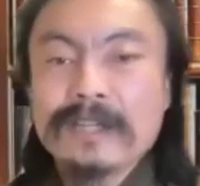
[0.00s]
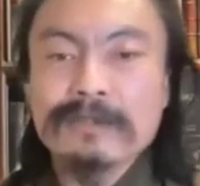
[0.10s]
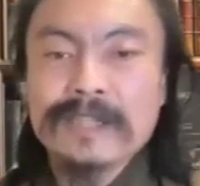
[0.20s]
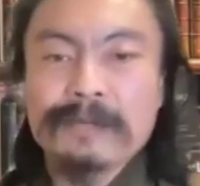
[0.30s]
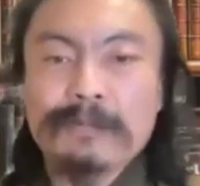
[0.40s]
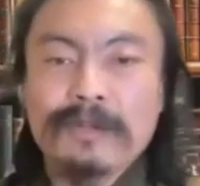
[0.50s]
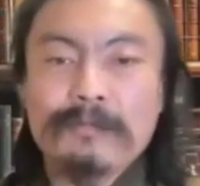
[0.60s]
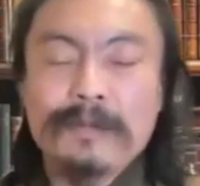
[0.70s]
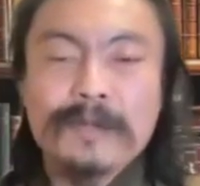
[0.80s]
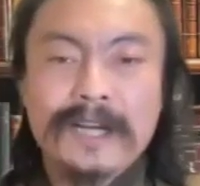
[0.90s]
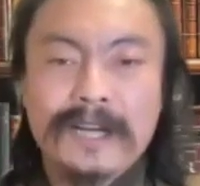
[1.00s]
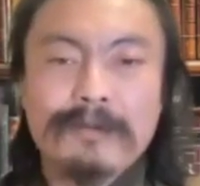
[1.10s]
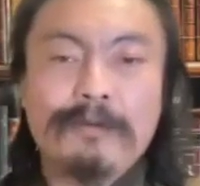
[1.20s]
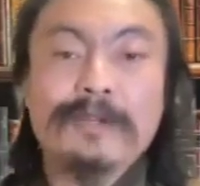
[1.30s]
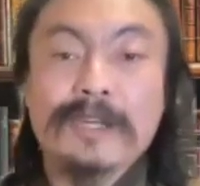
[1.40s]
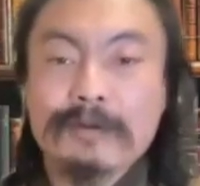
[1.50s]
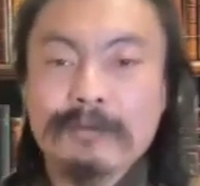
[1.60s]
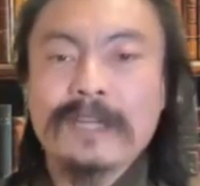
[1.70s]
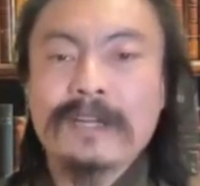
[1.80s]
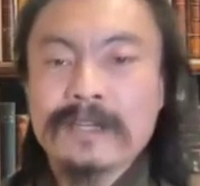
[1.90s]
それで自分の耳から脳にこ
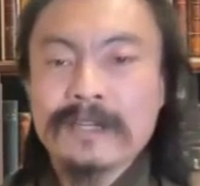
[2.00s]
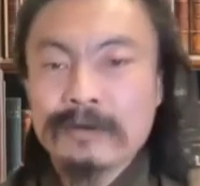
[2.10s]
んな何か